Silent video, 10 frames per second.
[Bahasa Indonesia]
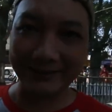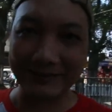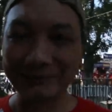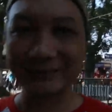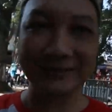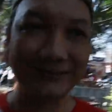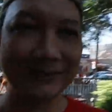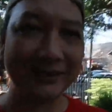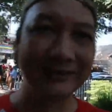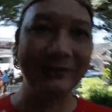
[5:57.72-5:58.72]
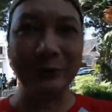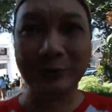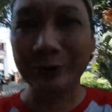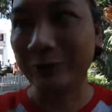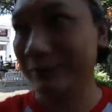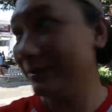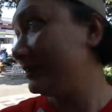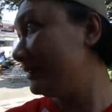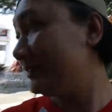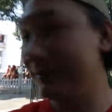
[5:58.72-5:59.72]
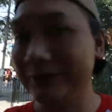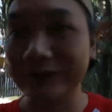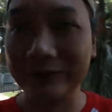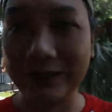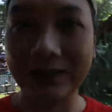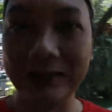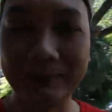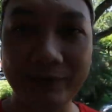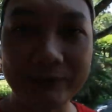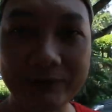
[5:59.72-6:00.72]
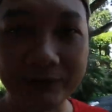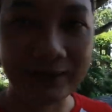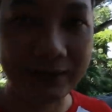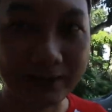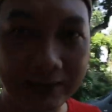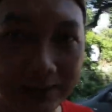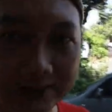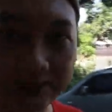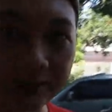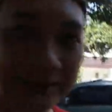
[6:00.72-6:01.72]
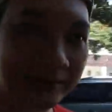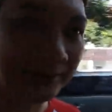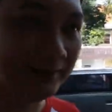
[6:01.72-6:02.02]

ya nggak bisa syuting tunggu dulu lucu tuh apa wisuda anak-anak SD